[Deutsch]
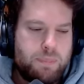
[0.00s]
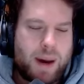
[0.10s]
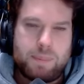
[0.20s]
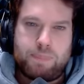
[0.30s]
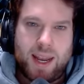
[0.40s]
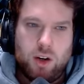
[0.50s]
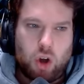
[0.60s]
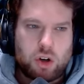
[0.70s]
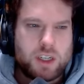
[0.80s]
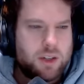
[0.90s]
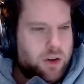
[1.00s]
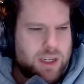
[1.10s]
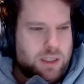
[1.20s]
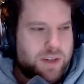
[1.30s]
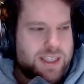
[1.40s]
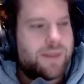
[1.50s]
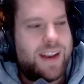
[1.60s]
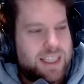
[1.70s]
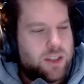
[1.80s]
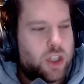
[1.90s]
ba Bandok oder sowas. Haben
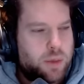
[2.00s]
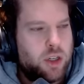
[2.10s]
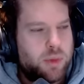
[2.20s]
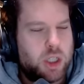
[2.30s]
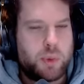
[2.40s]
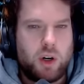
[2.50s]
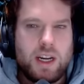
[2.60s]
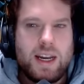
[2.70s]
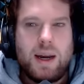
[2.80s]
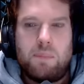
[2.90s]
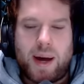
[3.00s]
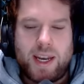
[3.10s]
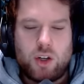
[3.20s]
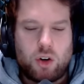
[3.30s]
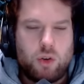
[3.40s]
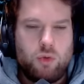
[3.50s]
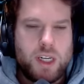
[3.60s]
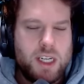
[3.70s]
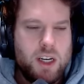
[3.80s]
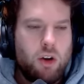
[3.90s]
wir letztens schon mal drüber gesprochen.
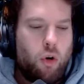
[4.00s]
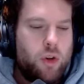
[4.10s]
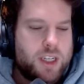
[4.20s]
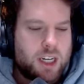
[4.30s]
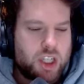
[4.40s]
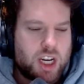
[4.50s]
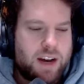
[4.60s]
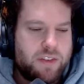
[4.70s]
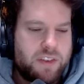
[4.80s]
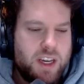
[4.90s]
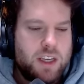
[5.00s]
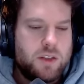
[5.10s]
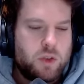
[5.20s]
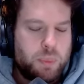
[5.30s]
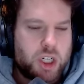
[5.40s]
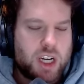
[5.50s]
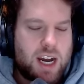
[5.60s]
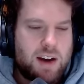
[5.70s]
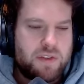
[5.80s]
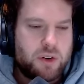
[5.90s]
Bandok-Nudeln, ultra scharf, super
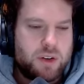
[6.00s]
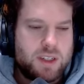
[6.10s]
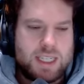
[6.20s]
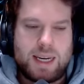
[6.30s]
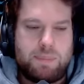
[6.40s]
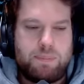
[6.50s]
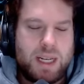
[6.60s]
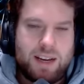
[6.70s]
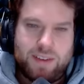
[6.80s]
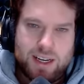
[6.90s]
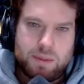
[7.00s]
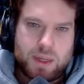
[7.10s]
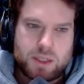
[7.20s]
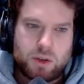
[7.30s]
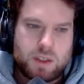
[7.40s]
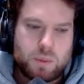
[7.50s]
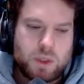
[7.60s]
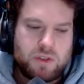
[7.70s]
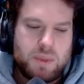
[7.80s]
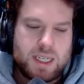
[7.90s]
scharf und ich habe mittlerweile den
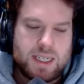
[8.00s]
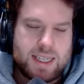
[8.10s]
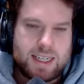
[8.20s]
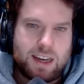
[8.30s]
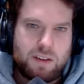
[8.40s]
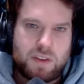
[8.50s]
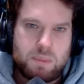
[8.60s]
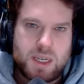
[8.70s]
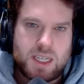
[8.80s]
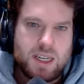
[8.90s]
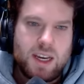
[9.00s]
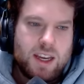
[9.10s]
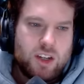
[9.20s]
Masochismus für mich entdeckt, einfach mich